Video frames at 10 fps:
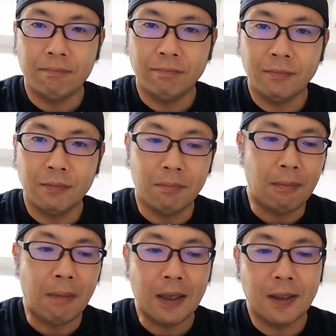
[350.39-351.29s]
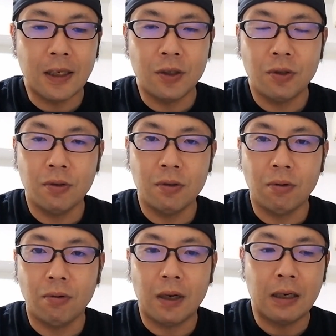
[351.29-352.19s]
うん、牧選手っていう
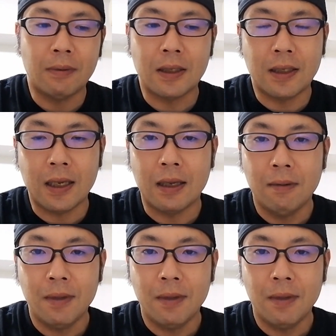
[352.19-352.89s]
ところがありまして、